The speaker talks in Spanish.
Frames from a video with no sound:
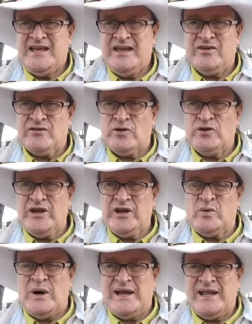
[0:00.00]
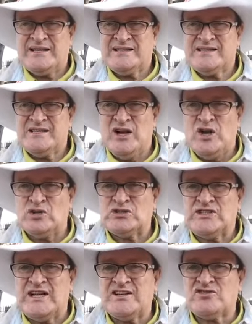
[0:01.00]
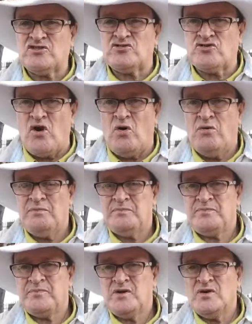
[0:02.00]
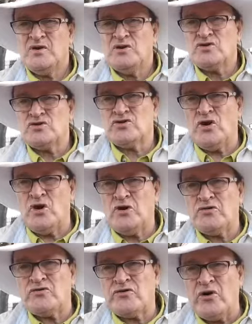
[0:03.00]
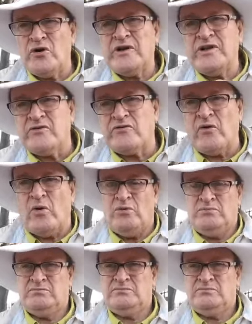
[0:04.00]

y Rodrigo Arias. Los tres Ro, Ro, Ro y Ro.